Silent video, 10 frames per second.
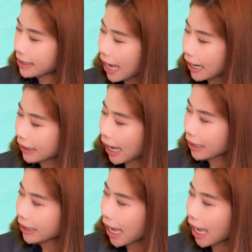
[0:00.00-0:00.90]
จาก
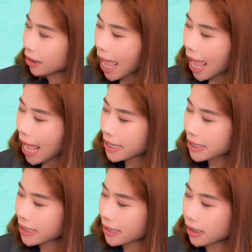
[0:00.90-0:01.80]
นั้นค่ะ
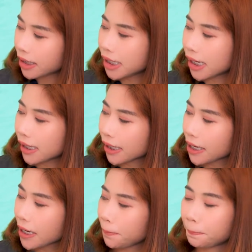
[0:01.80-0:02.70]
ants n
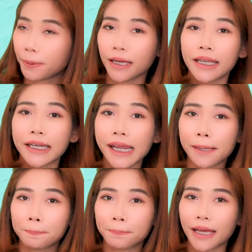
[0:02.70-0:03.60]
i
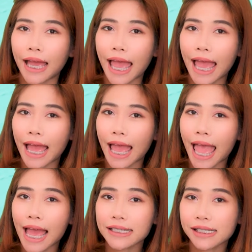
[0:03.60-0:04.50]
nip
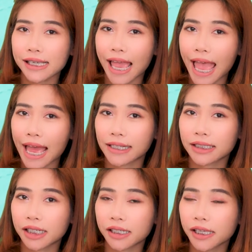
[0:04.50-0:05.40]
at at
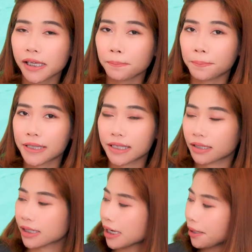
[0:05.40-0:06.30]
ips
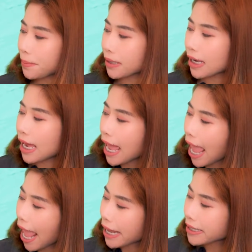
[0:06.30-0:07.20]
tips
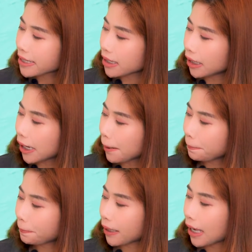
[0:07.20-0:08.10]
a n d s nip
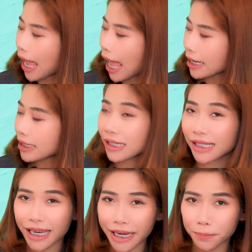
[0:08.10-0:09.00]
at
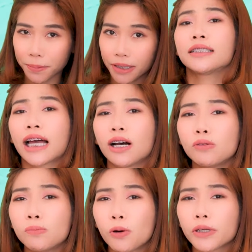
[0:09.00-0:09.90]
tips เจ้า
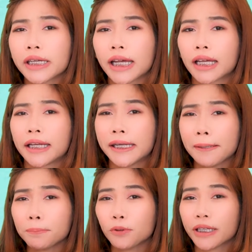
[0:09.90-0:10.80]
มดเนี่ย
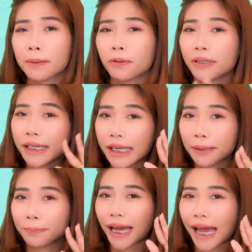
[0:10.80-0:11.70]
nip ตัวนี้แปลว่าหนี
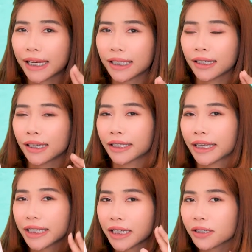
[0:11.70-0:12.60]
บนะคะใน
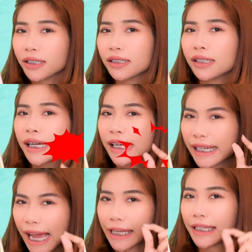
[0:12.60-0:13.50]
ที่นี้ก็คือ
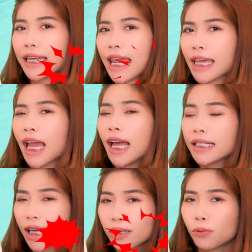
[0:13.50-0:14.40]
กัดนั่นเอง
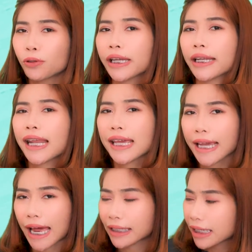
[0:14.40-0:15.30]
เจ้ามดเนี่ยได้
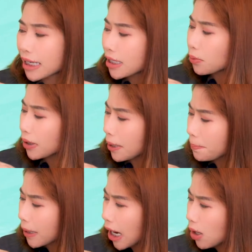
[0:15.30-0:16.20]
กัดที่เจ้าทิ
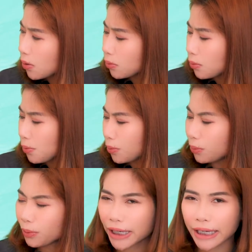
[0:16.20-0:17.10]
ปเข้าอุ้
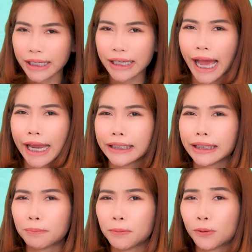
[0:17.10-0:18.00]
ยคัน
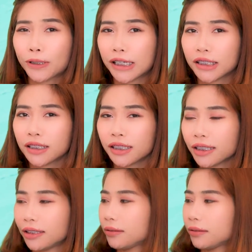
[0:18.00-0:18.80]
เต็มไปหมดเลย